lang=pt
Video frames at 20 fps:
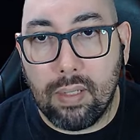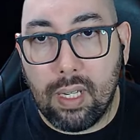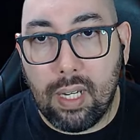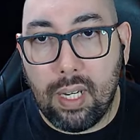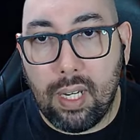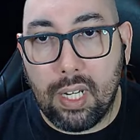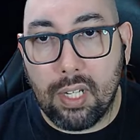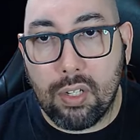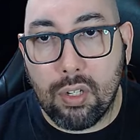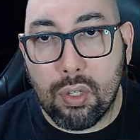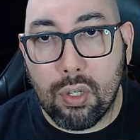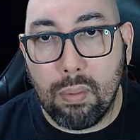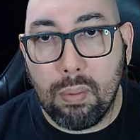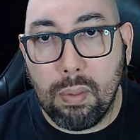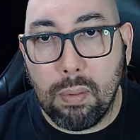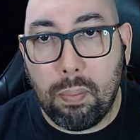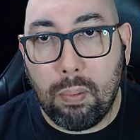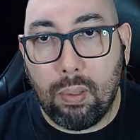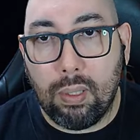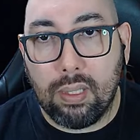é de
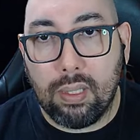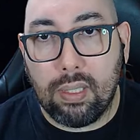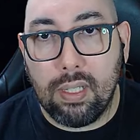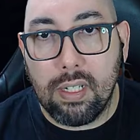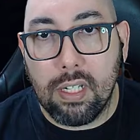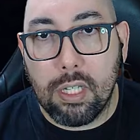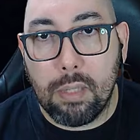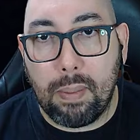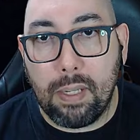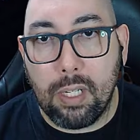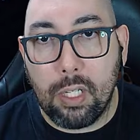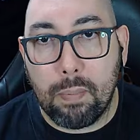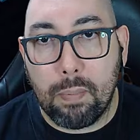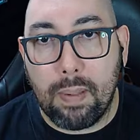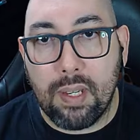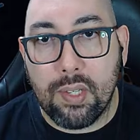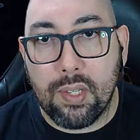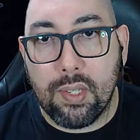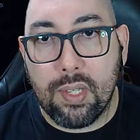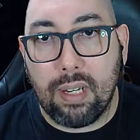suma importância para a gente
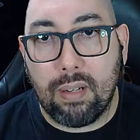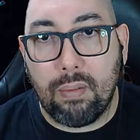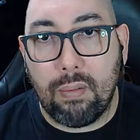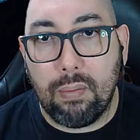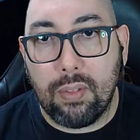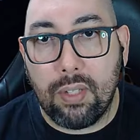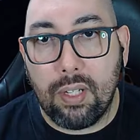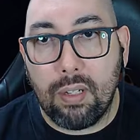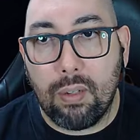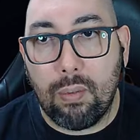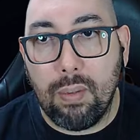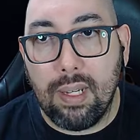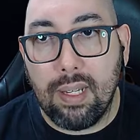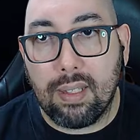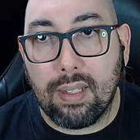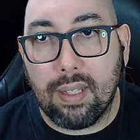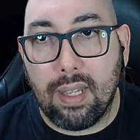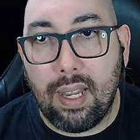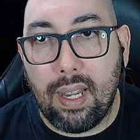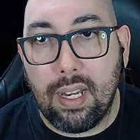passar com
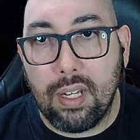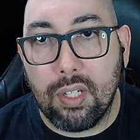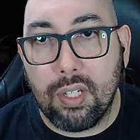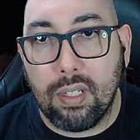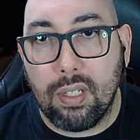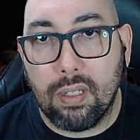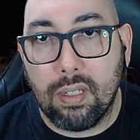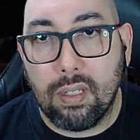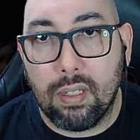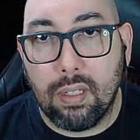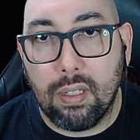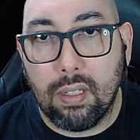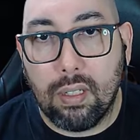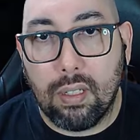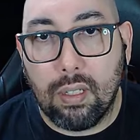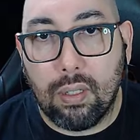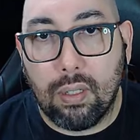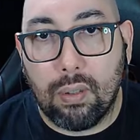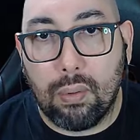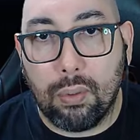tranquilidade
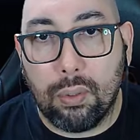o